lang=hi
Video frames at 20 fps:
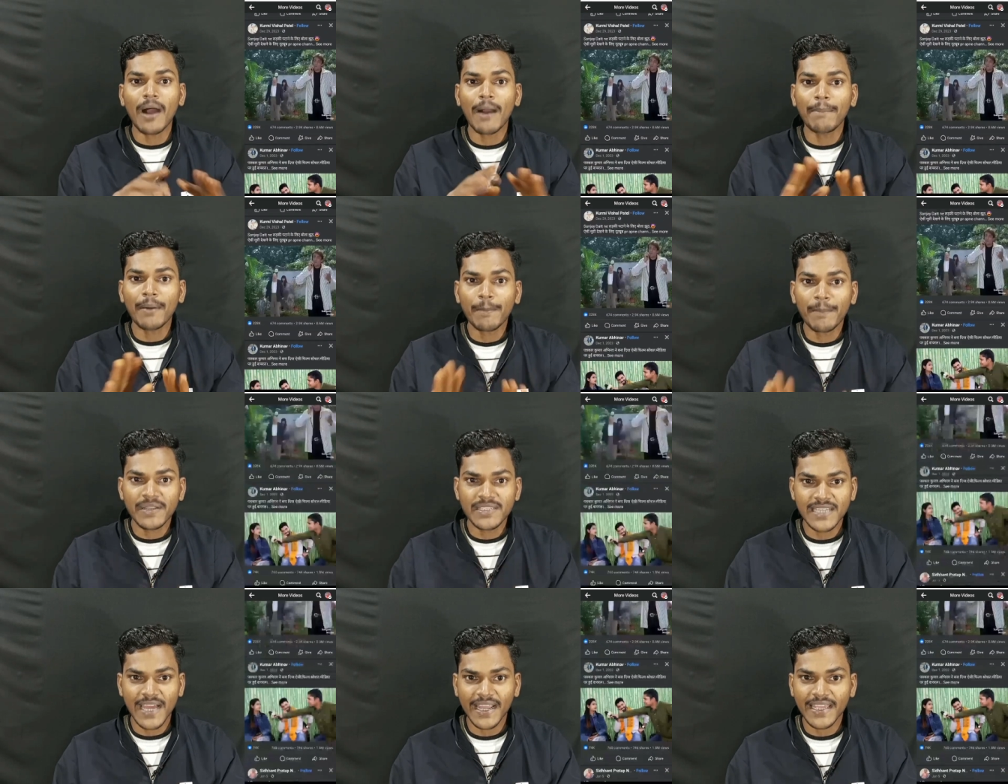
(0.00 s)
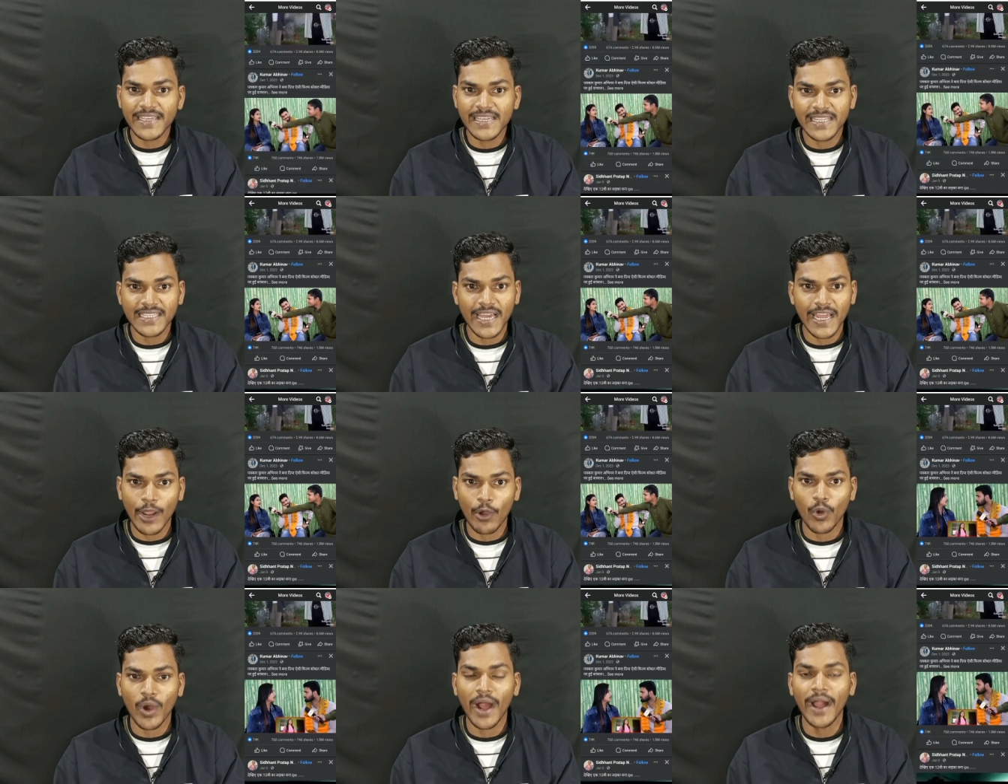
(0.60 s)
का वहां पर प्रचार किया
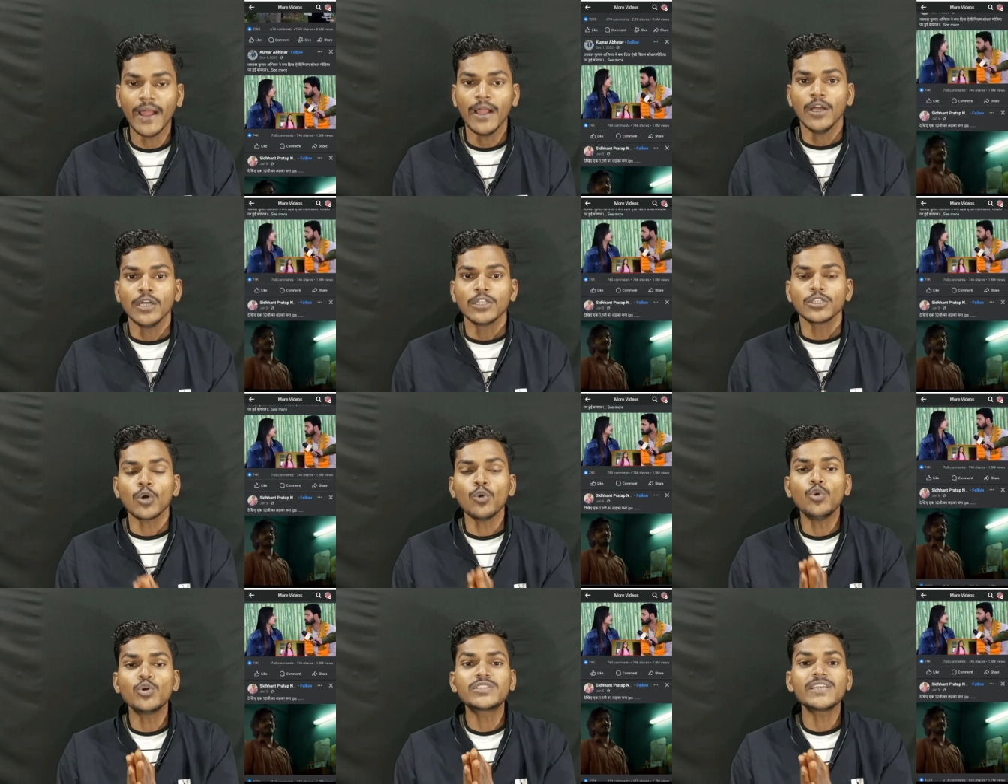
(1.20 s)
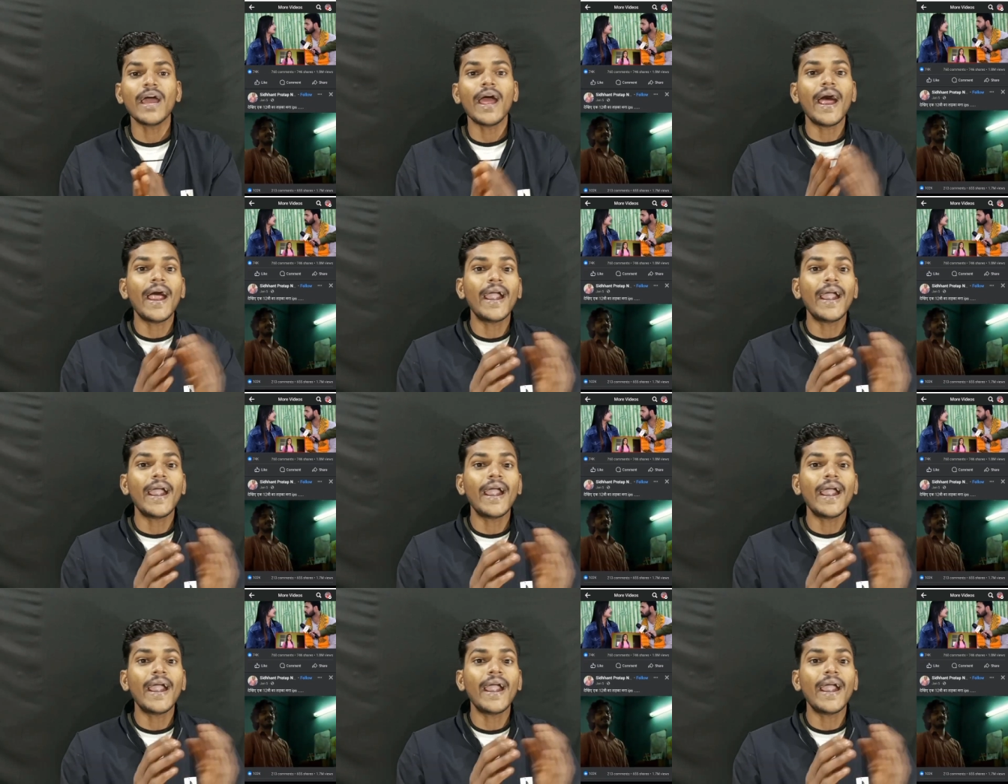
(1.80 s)
जा रहा होगा तो उस